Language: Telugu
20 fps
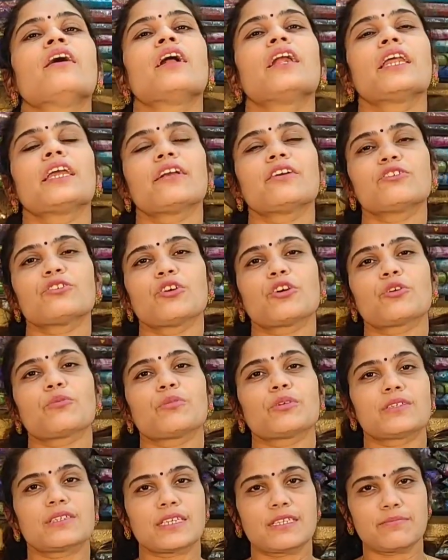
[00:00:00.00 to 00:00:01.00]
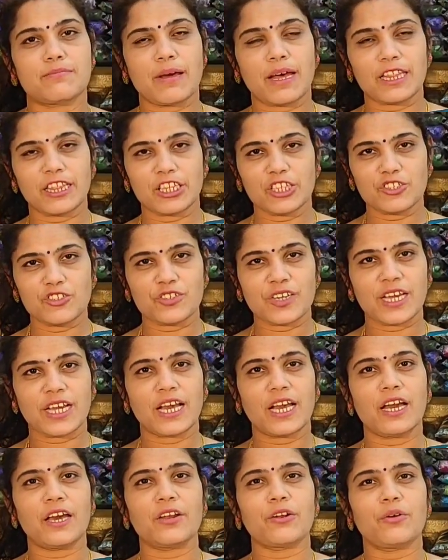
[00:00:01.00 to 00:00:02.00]
అండ్ ఇంకో షోరూమ్ వచ్చేసి మందర్ష్
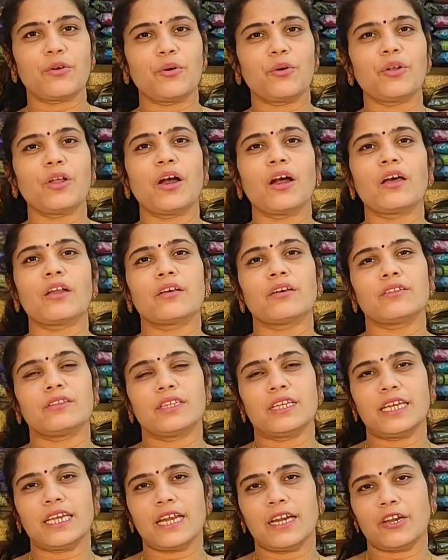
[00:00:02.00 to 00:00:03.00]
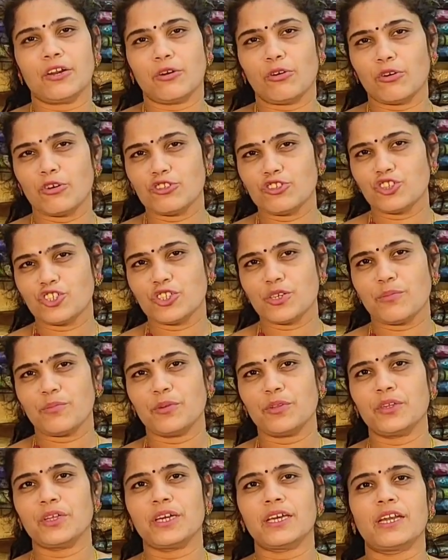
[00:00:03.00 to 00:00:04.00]
నగర్ కునార్క్ థియేటర్ కొంచెం
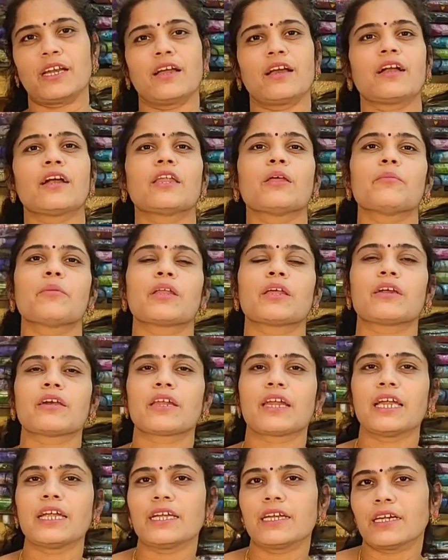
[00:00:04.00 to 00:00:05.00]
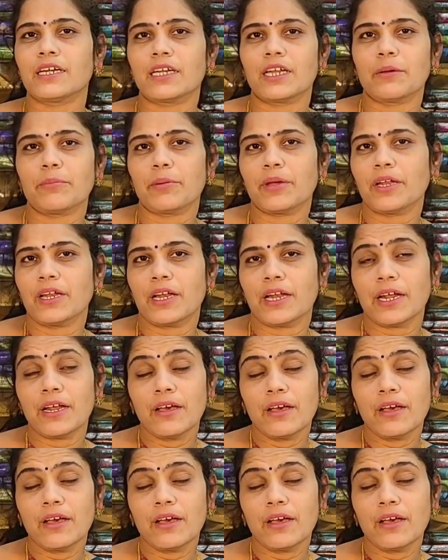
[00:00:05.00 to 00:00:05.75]
ముందుకు రాగానే మనకి రైట్ కట్ అయిపోయి